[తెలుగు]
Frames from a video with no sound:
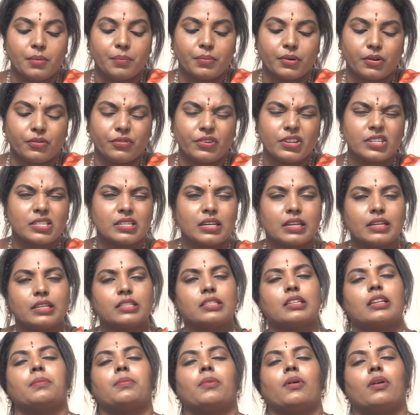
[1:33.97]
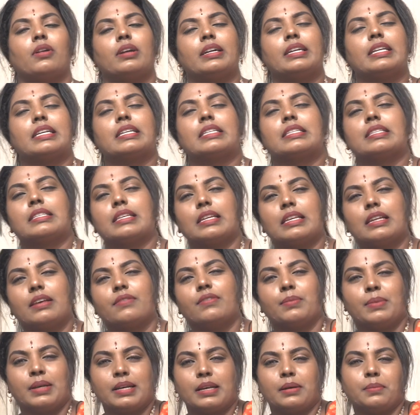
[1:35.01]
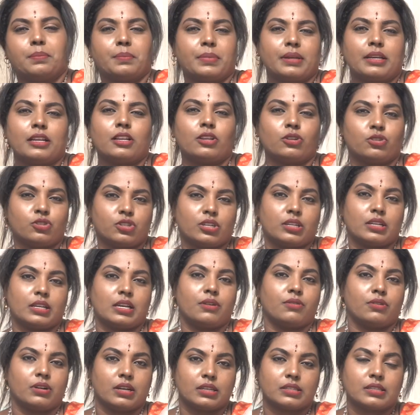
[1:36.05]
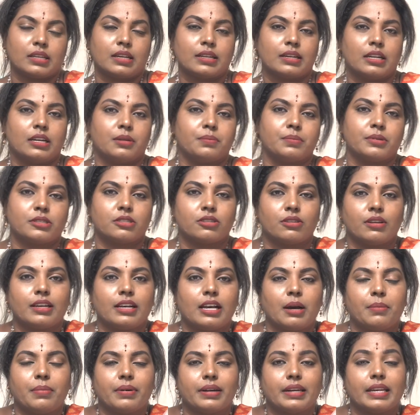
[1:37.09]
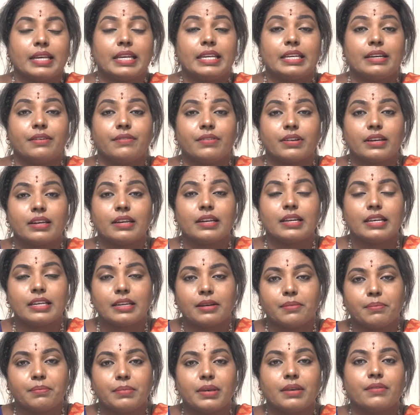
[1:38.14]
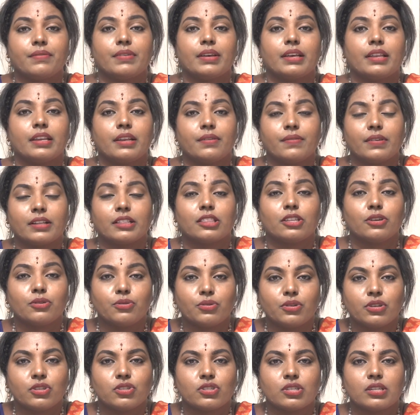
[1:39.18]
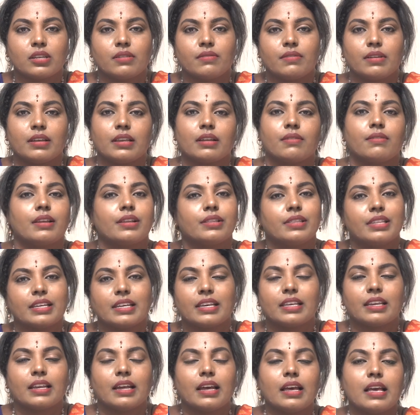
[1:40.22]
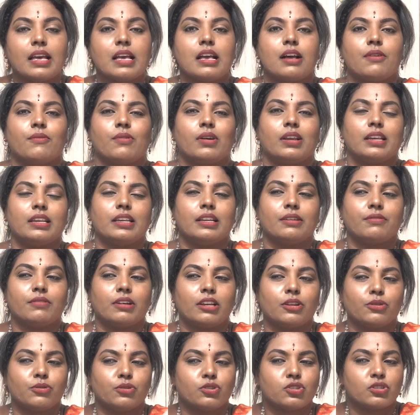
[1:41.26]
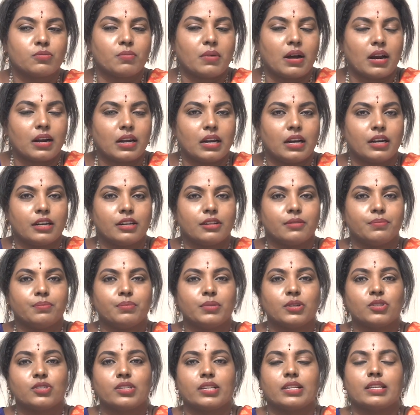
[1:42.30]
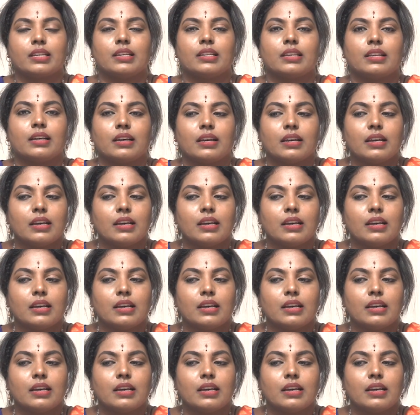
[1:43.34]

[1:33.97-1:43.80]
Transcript: ప్రొఫెషనల్గా చాలా పాలిటిక్స్ అనేవి మీ కంపెనీలో జరిగే అవకాశాలు కనిపిస్తున్నాయి కాబట్టి ఎవరిని నమ్మి వేరే వ్యక్తి గురించి వేరే వాళ్ళ దగ్గర అన్ని వాళ్ళ గురించి మాట్లాడడం మీకు జరిగిన